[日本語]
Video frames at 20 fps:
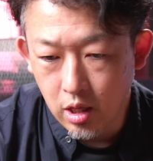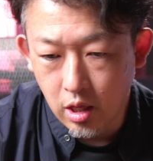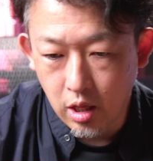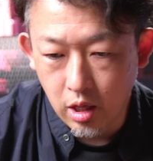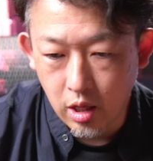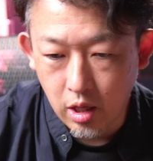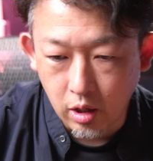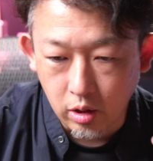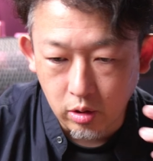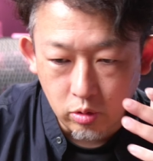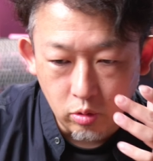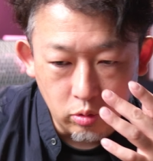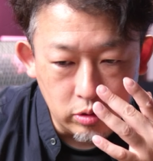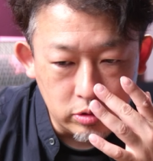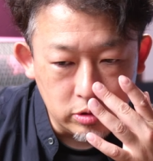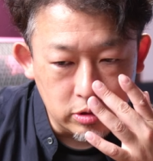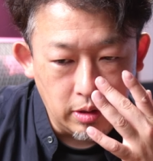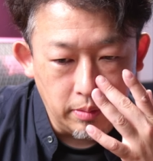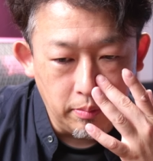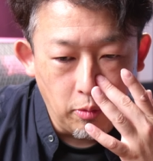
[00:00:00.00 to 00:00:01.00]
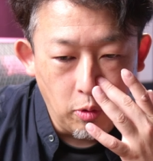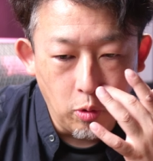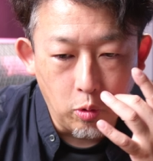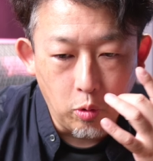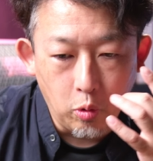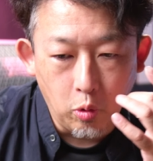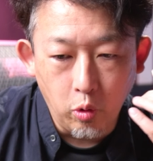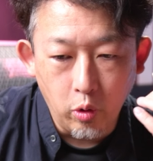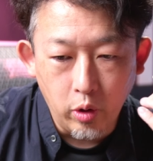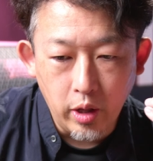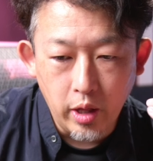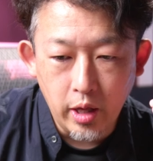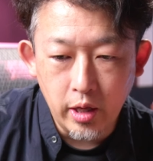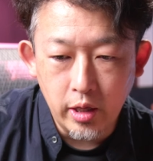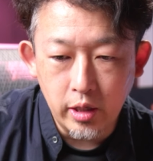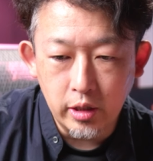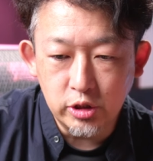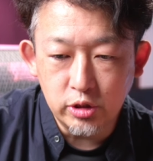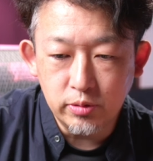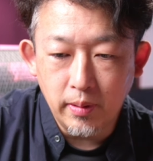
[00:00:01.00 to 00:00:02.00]
ですね、もうこ
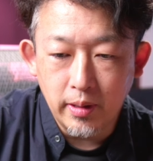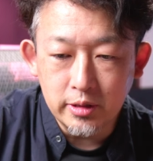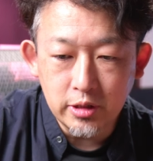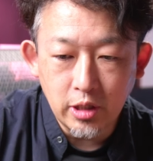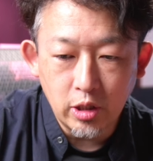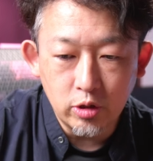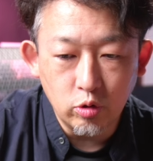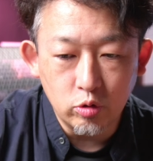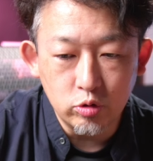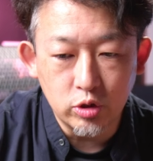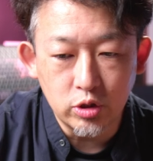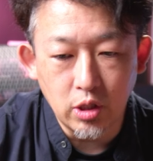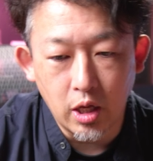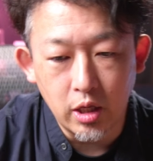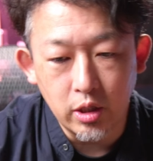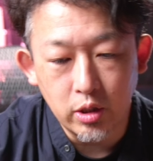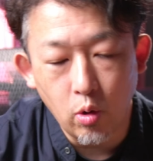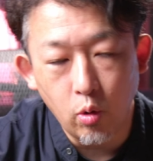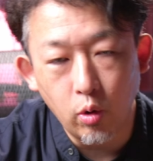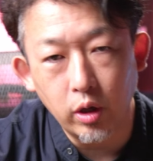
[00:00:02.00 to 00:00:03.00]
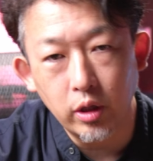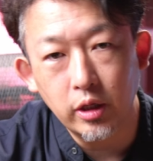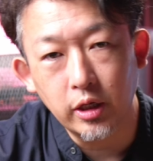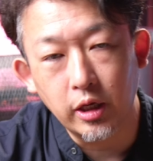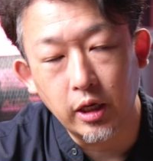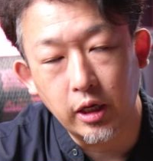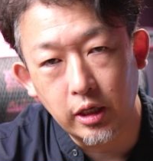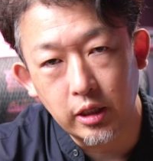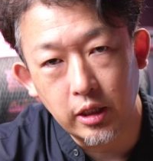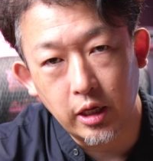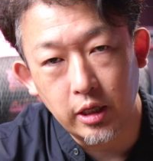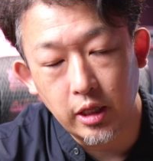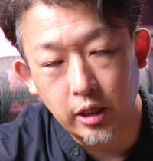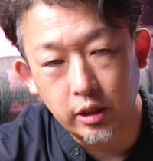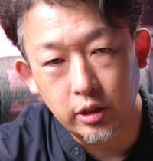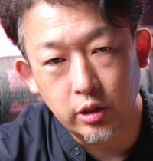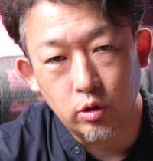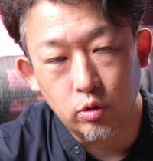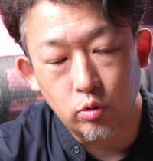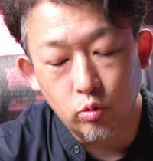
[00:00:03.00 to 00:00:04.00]
れ一番最初に伝えておかなきゃいけない
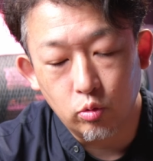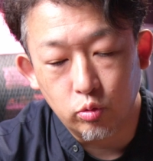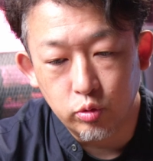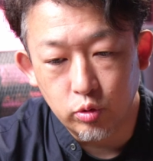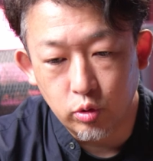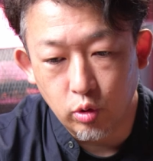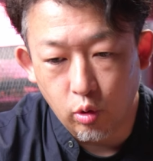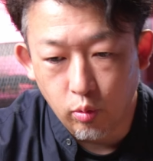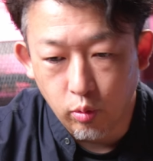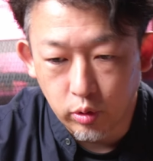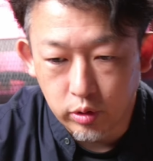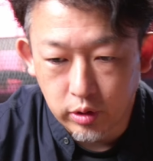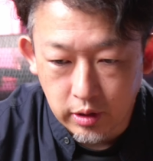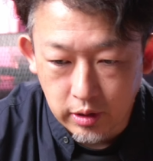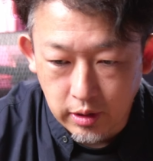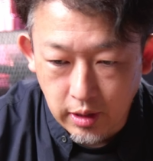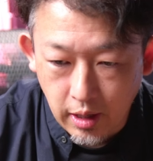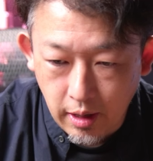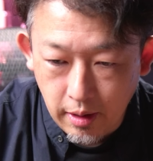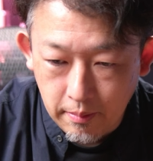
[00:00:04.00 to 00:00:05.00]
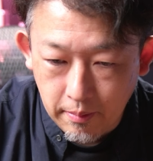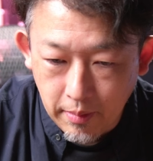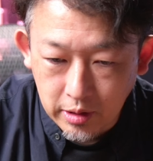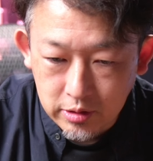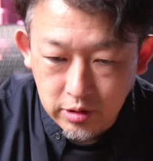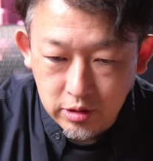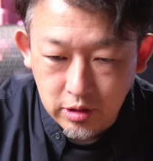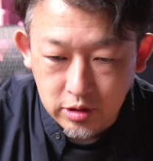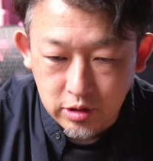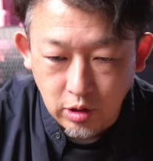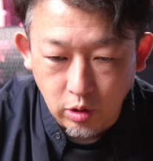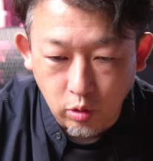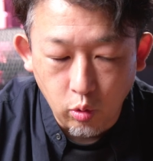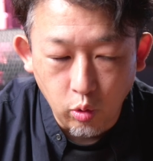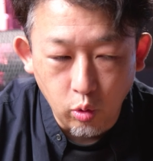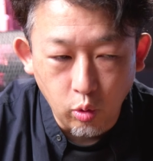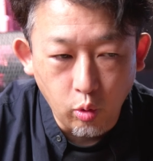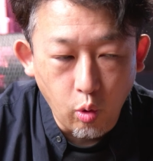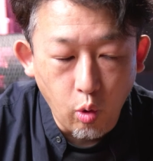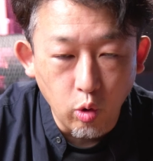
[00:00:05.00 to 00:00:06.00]
なっていうふうに思ってて、まずですね、
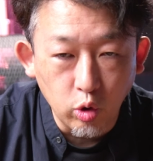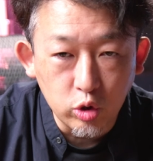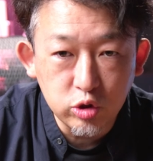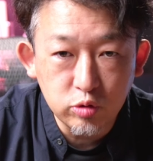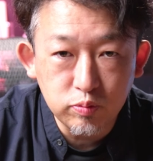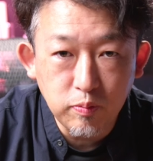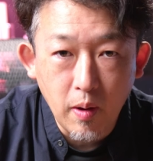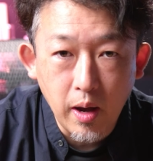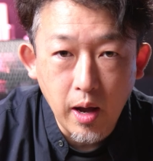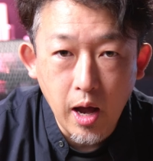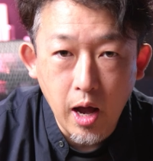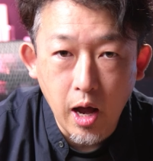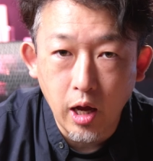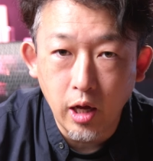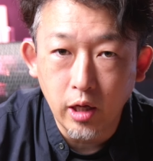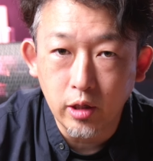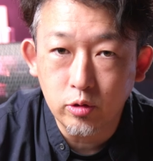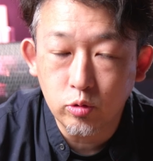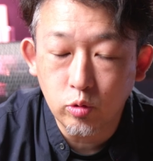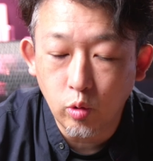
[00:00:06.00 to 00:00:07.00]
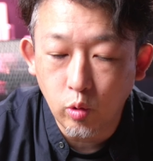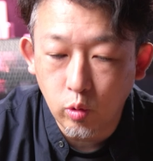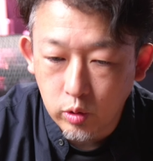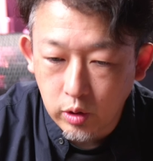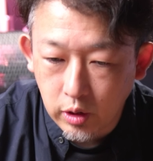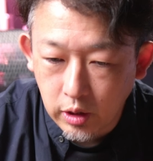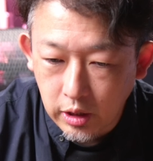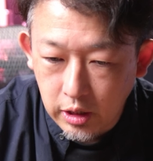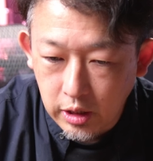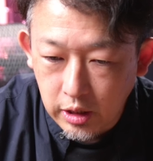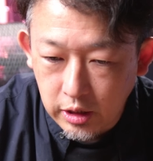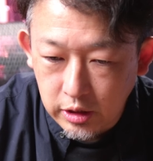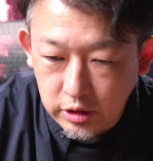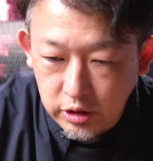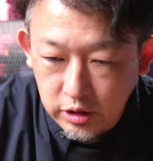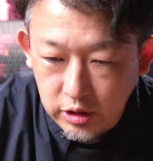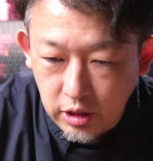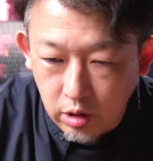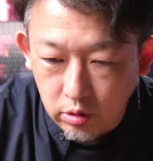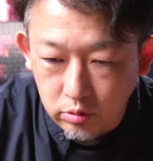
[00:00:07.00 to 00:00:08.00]
このコスパが圧倒的に
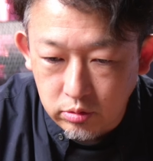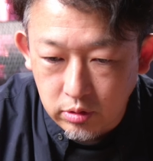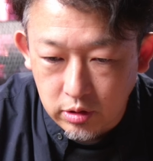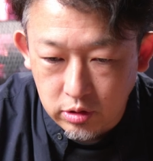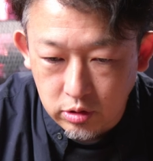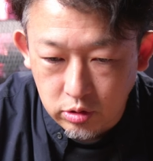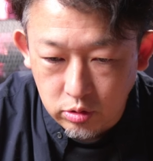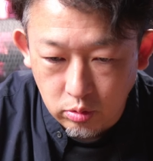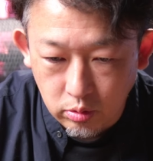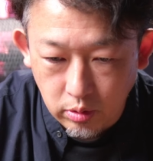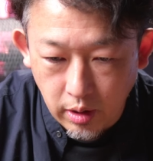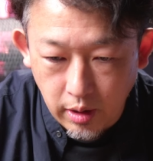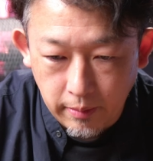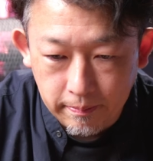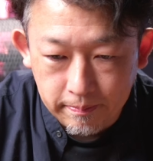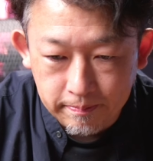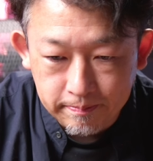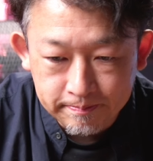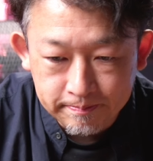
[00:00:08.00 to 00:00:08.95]
違うんですよね。